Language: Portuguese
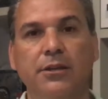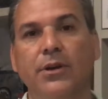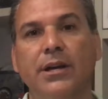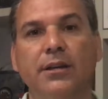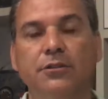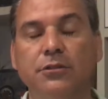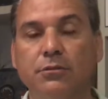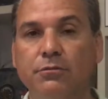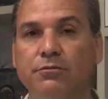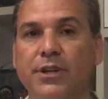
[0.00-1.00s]
E eu
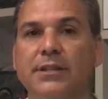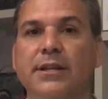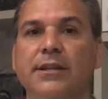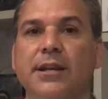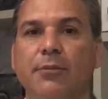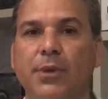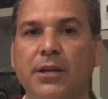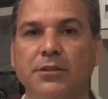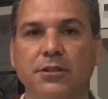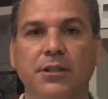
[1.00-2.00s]
acredito
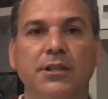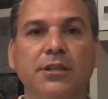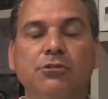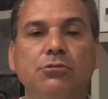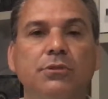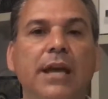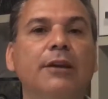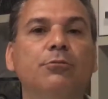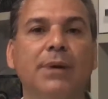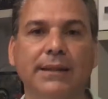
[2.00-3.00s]
verdadeiramente que isso
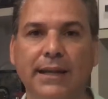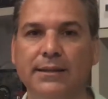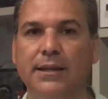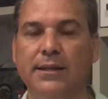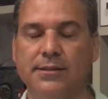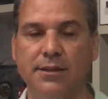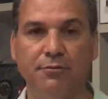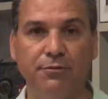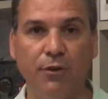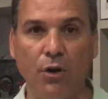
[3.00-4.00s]
tem uma
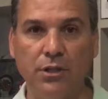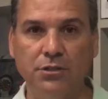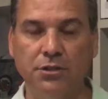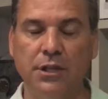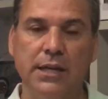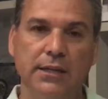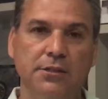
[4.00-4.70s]
tendência forte